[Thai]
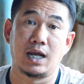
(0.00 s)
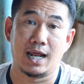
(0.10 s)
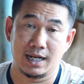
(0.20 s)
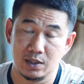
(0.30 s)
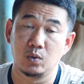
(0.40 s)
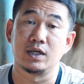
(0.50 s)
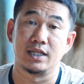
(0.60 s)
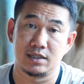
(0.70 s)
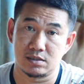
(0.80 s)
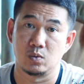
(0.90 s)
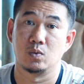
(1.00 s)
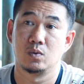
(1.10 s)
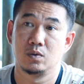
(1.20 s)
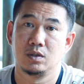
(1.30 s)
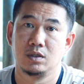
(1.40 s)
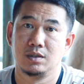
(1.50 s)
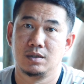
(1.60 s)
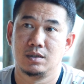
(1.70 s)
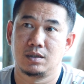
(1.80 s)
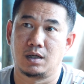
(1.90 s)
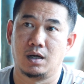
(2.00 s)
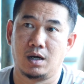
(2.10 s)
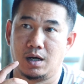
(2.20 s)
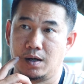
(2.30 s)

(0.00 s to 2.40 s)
การให้ลูกดีจะสูง ก็